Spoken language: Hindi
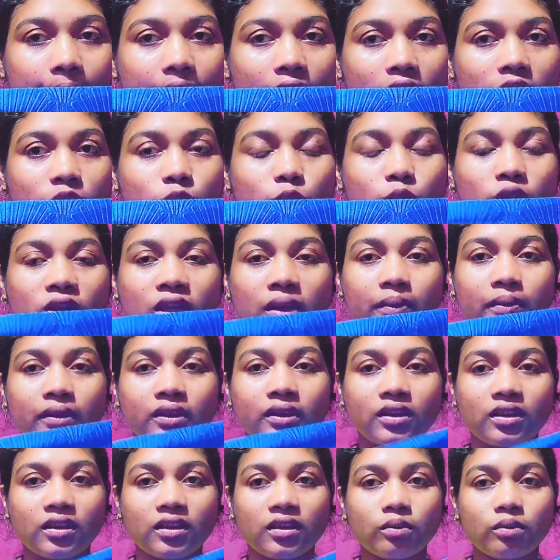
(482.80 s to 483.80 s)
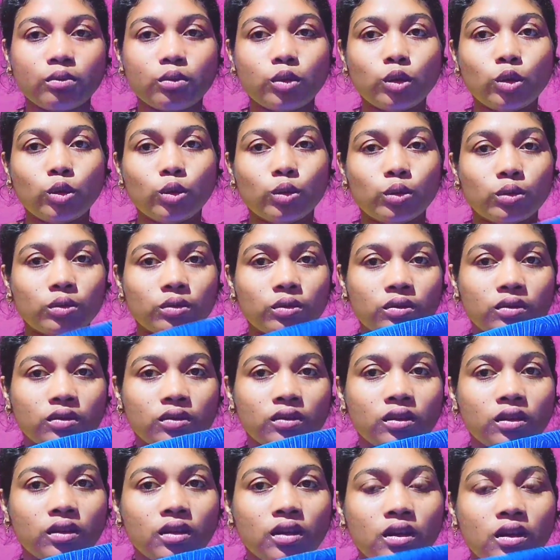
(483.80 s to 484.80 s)
इसको क्या बोलते हैं ब्लू
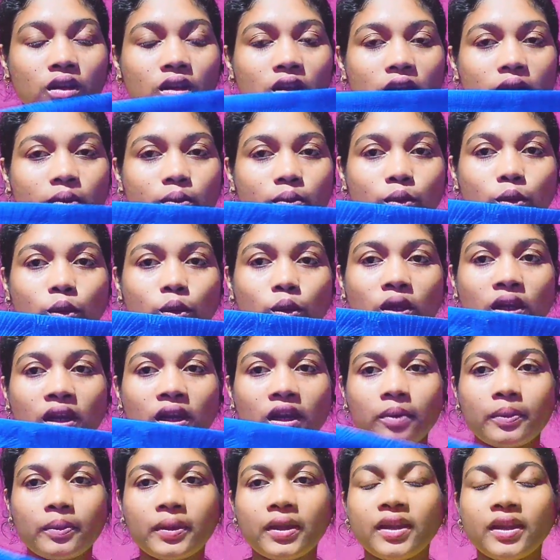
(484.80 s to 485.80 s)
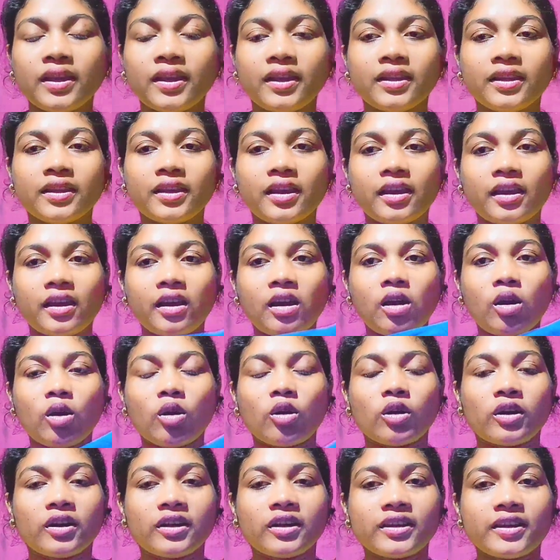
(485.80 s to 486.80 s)
ब्लू कलर में ले लिए हैं
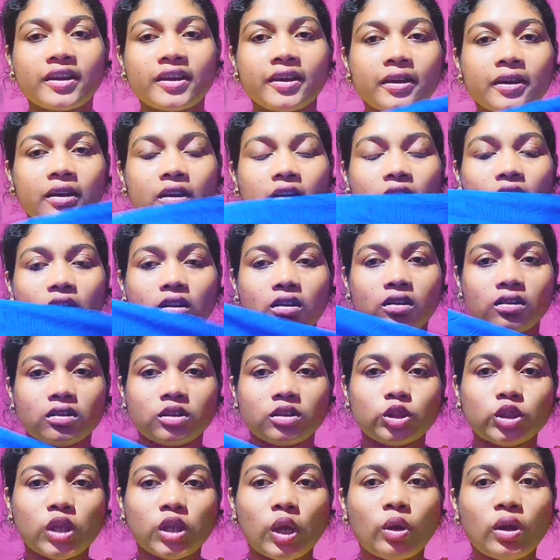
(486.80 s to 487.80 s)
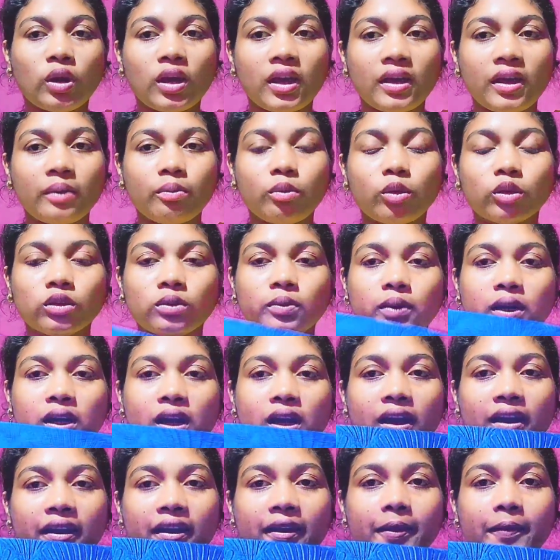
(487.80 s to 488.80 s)
और ये चौड़ा है बहुत बड़ा
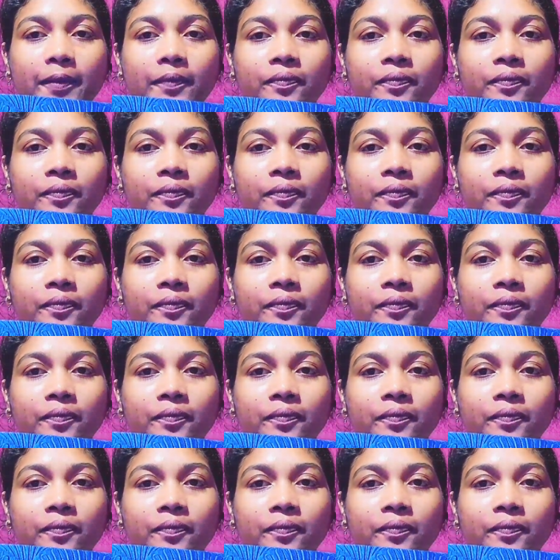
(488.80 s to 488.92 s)
है